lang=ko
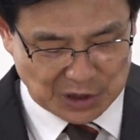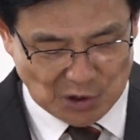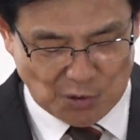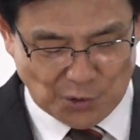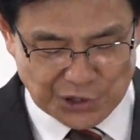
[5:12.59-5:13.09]

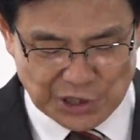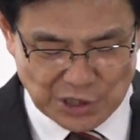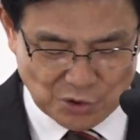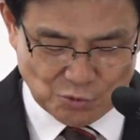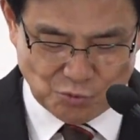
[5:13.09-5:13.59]

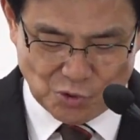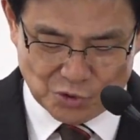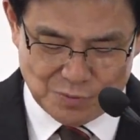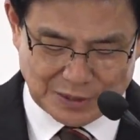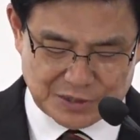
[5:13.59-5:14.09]
영원히
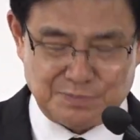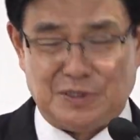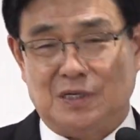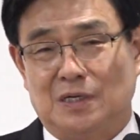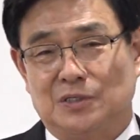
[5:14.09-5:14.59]
구원을
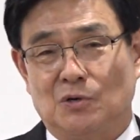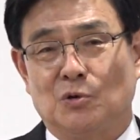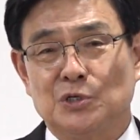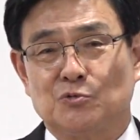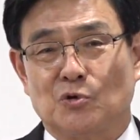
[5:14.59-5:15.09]
받습니다.
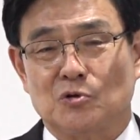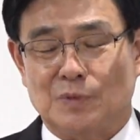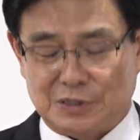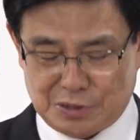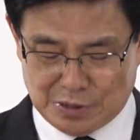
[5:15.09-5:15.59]
영원히 구원을
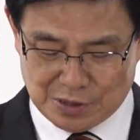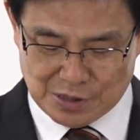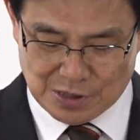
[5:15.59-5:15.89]
받습니다.